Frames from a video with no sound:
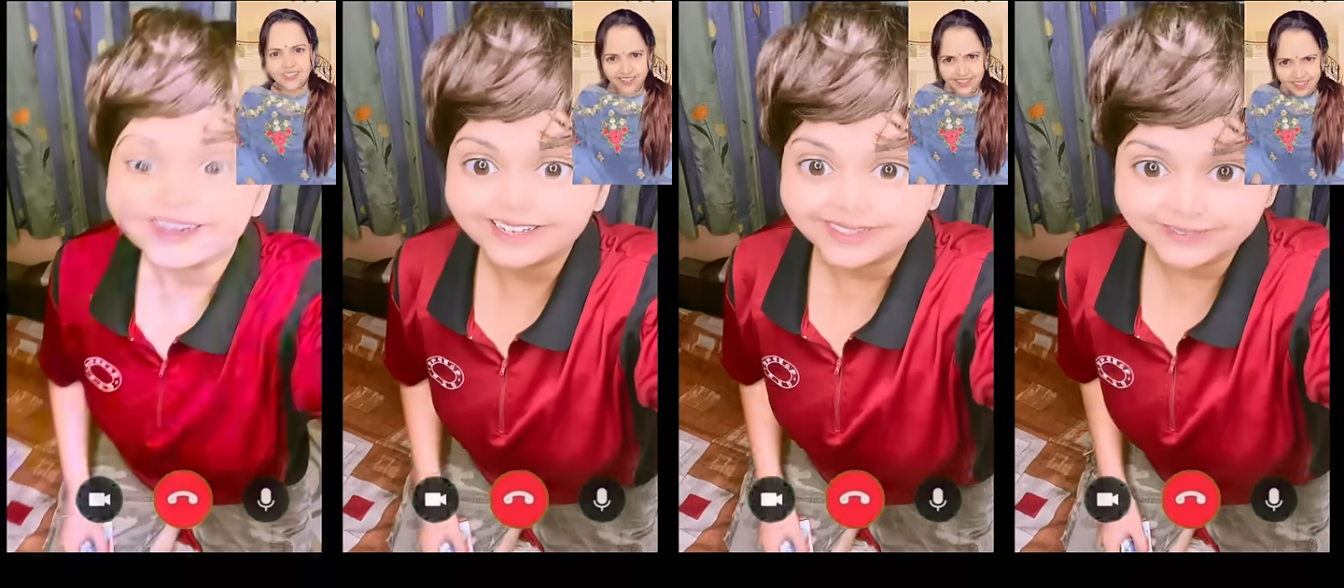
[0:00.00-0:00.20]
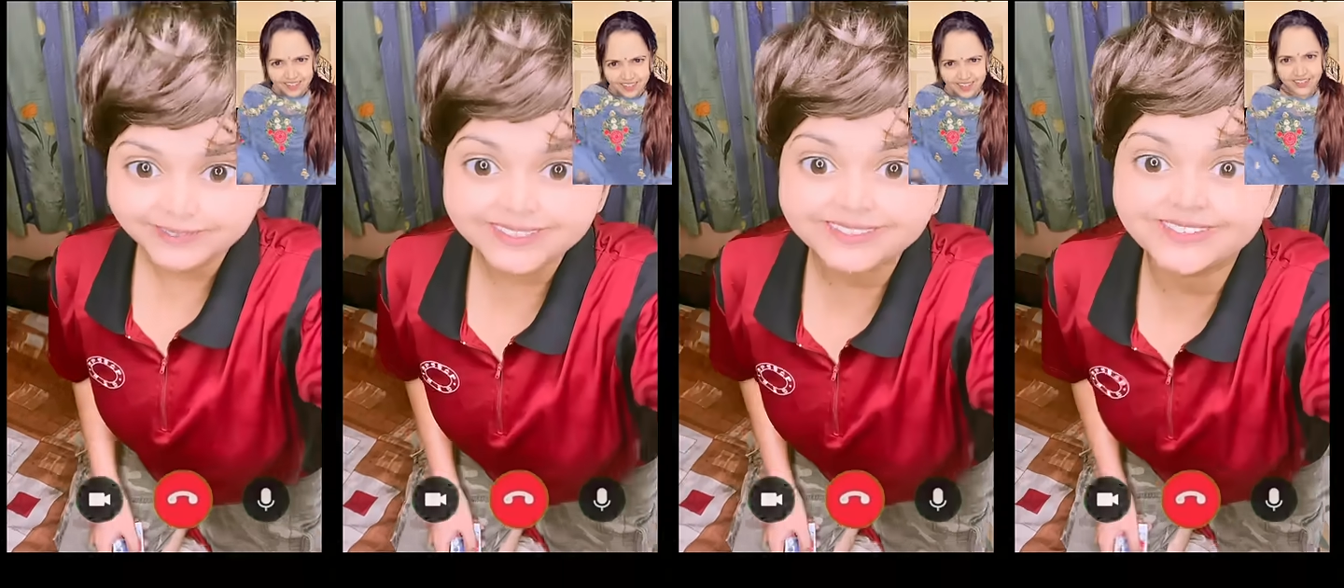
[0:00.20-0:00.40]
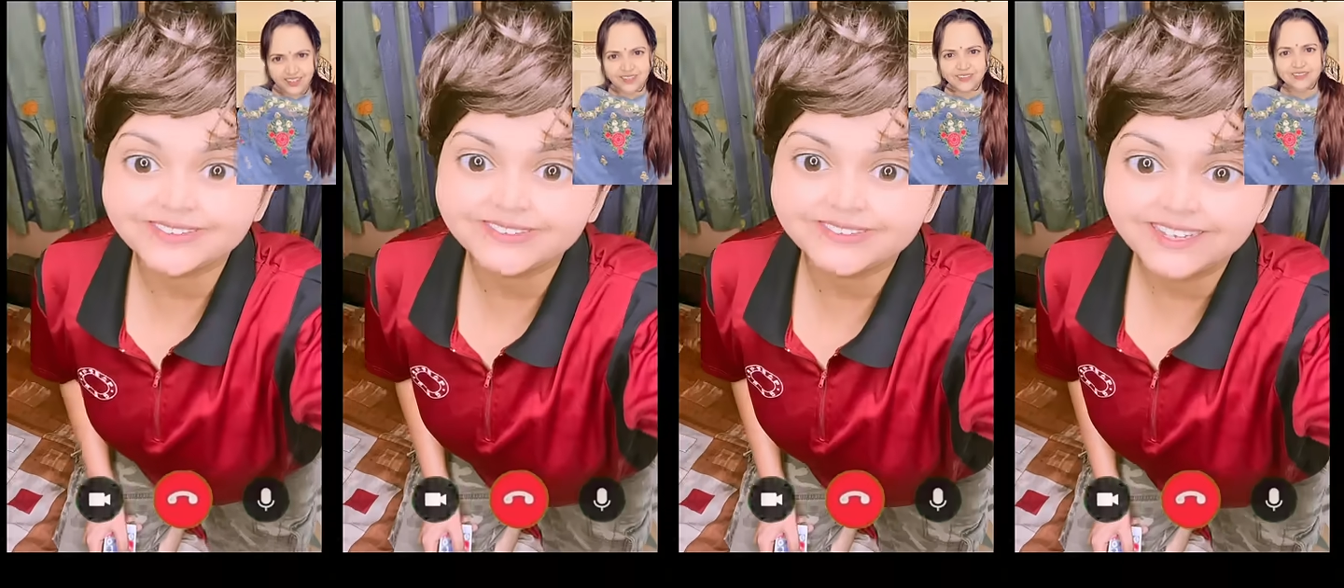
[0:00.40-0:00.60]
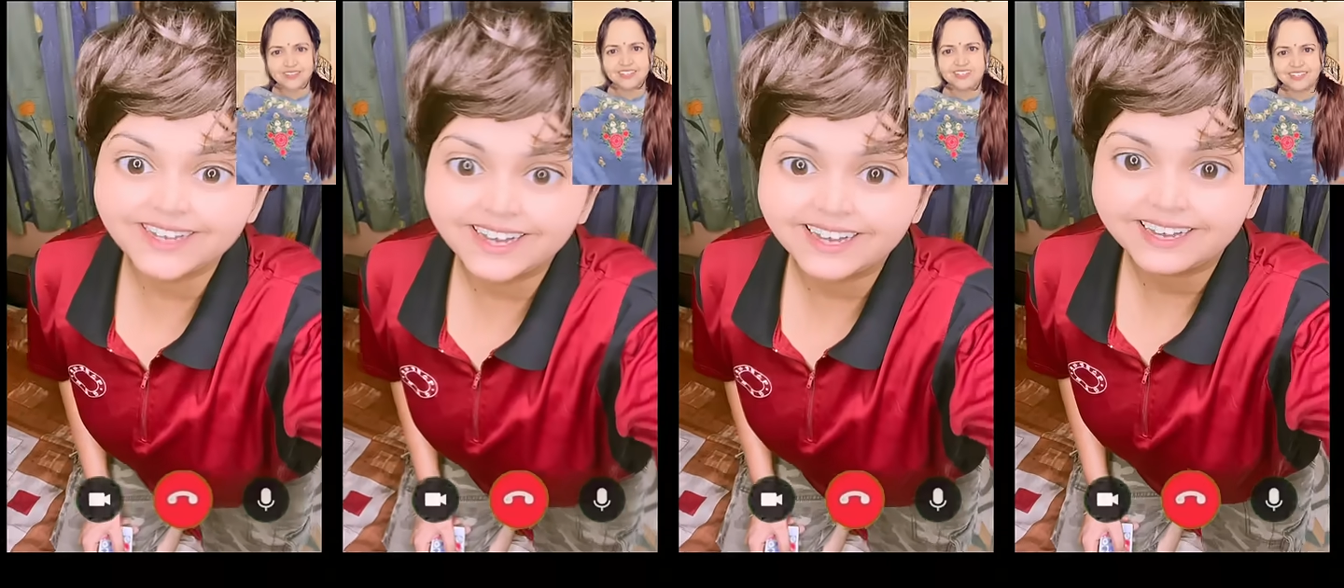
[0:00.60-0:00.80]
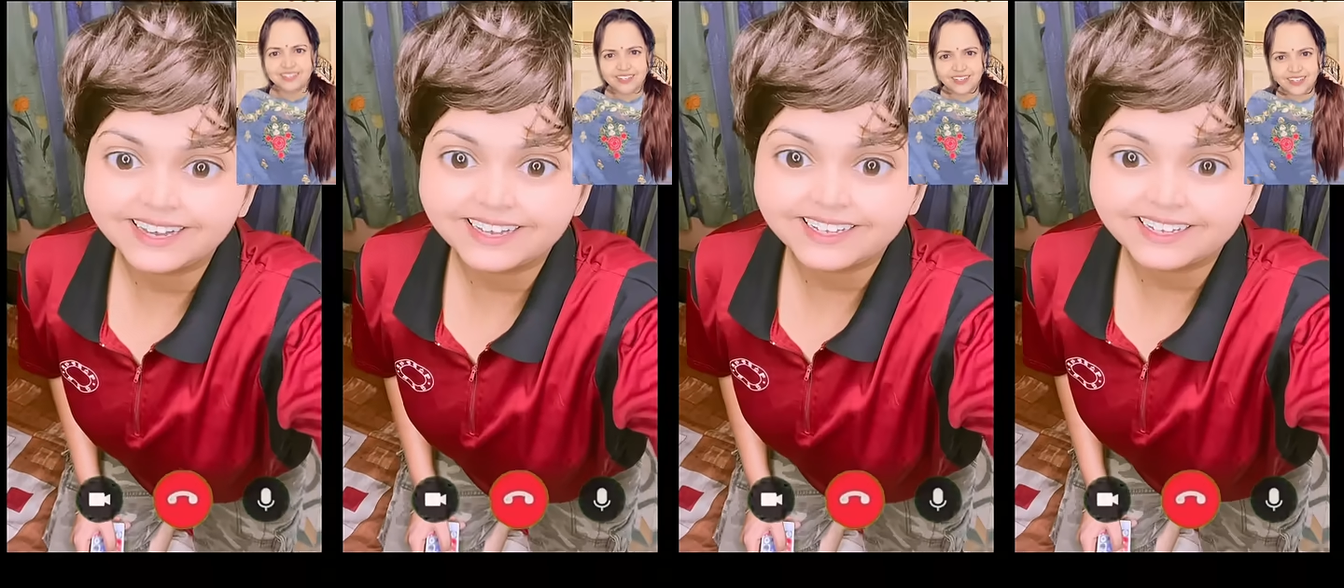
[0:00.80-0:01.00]
नमस्ते
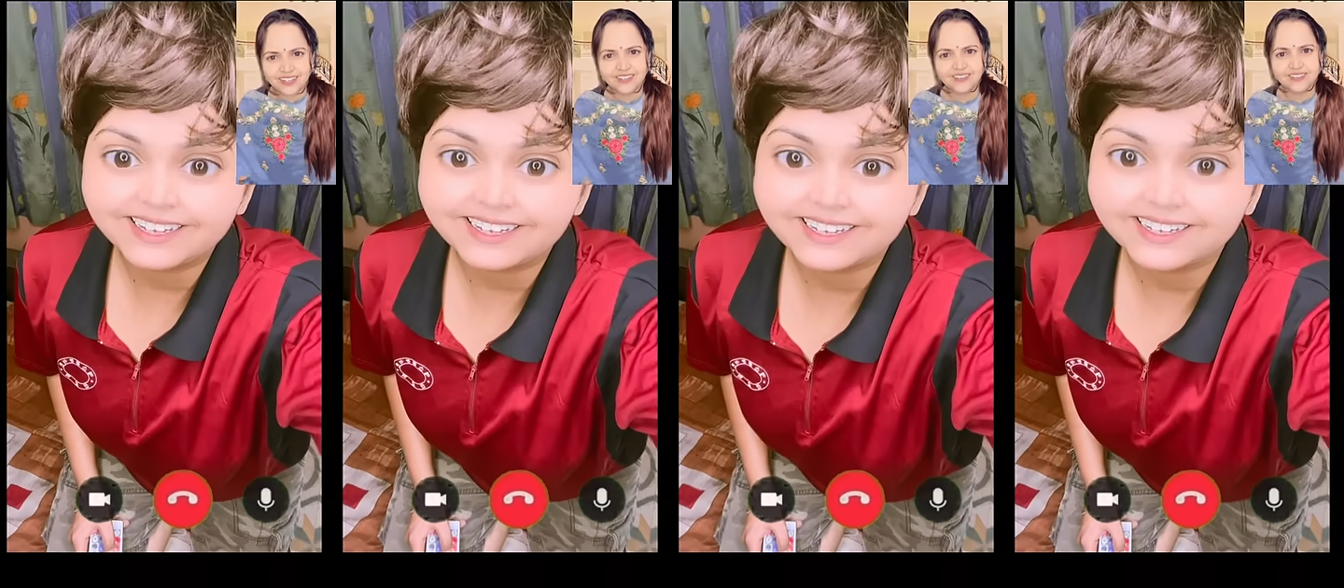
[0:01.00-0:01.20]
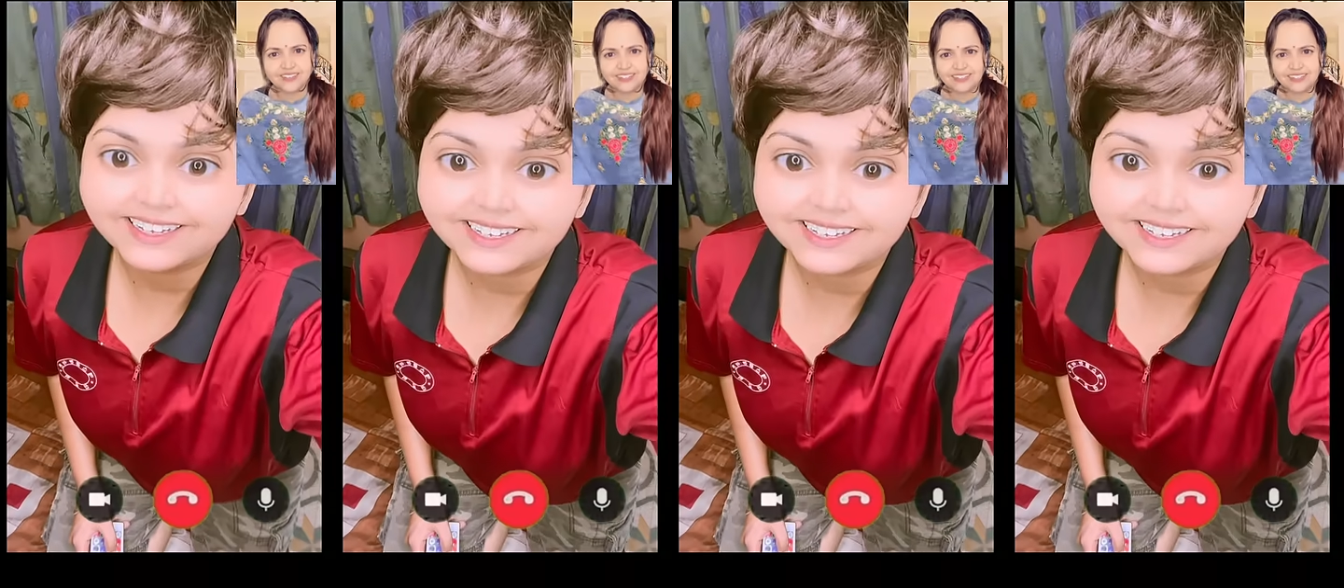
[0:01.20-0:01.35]
नमस्ते नमस्ते